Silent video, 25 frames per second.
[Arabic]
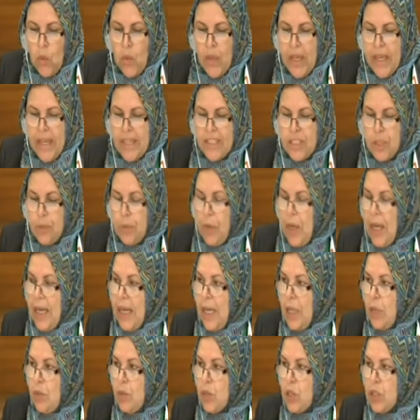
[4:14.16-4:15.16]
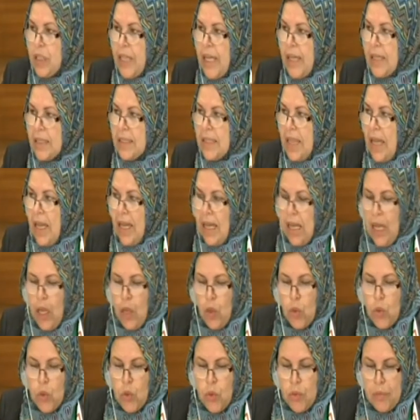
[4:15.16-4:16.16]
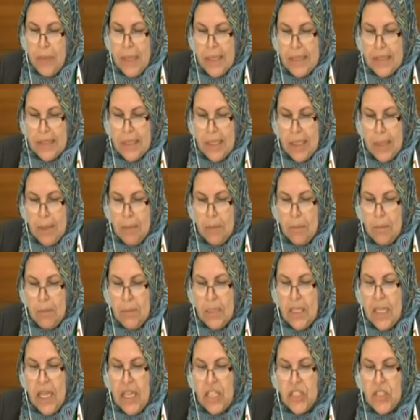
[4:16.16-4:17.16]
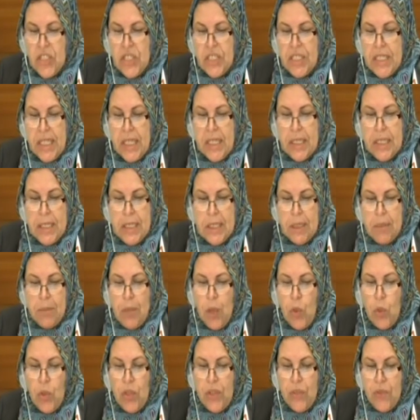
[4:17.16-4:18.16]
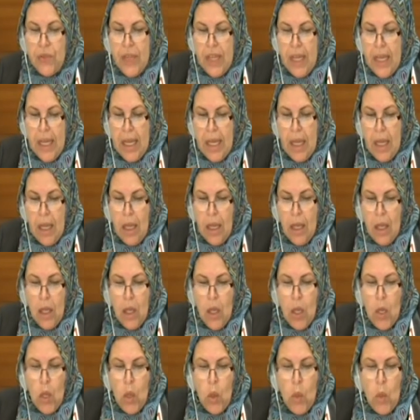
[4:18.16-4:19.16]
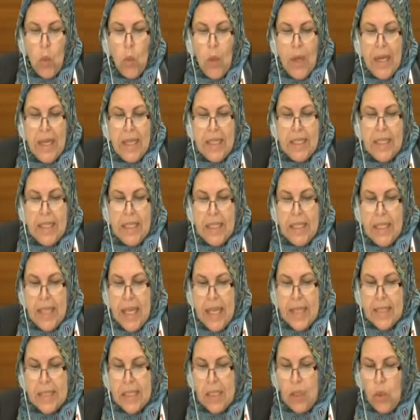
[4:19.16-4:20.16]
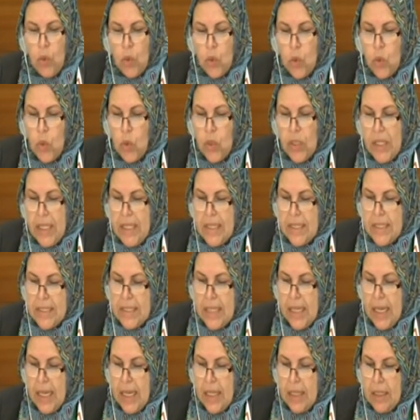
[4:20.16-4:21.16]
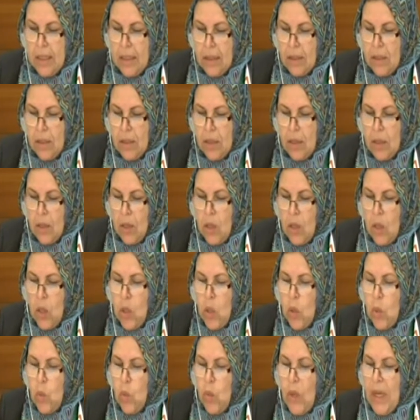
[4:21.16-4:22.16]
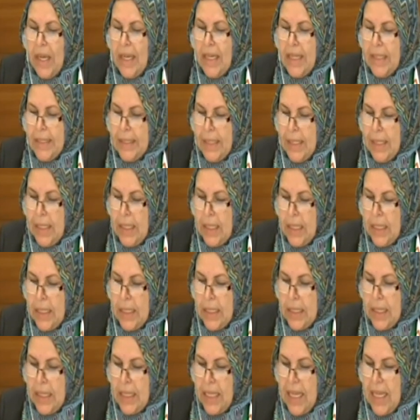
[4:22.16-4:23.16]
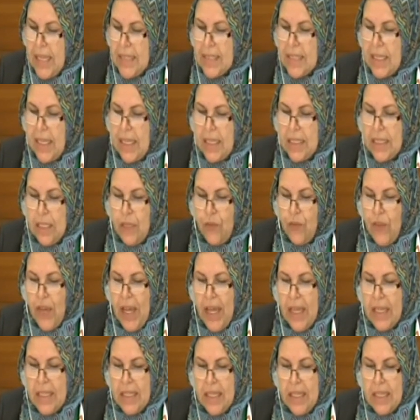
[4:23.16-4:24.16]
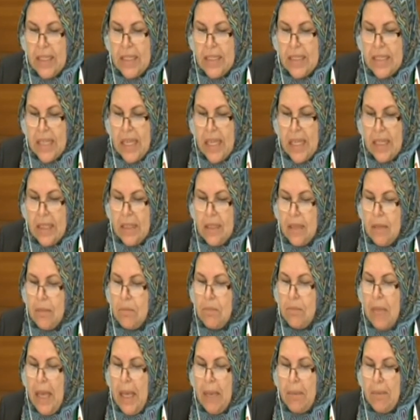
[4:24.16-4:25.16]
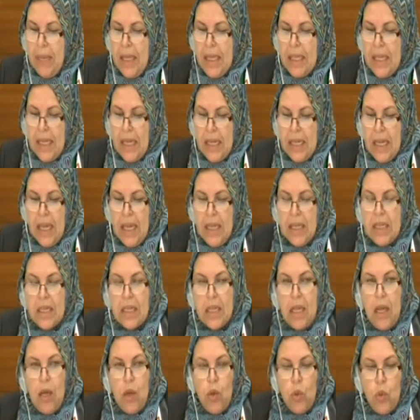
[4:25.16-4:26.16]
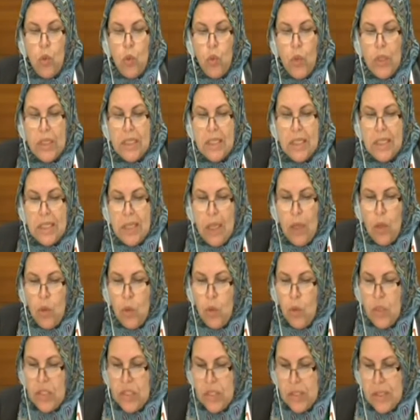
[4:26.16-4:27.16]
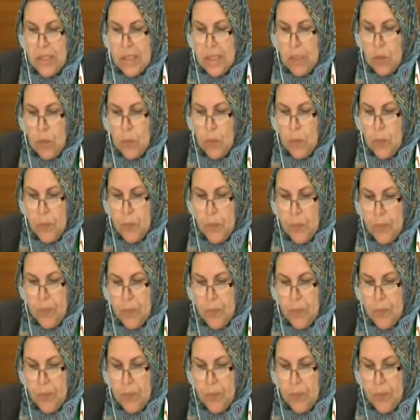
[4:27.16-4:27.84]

ويجب عليهم الضغط على حكوماتهم من أجل تغيير موقفها والانحياز لحقوق الإنسان والانحياز إلى الدفاع عن الإنسان مهما كان عرقه ودينه وجنسه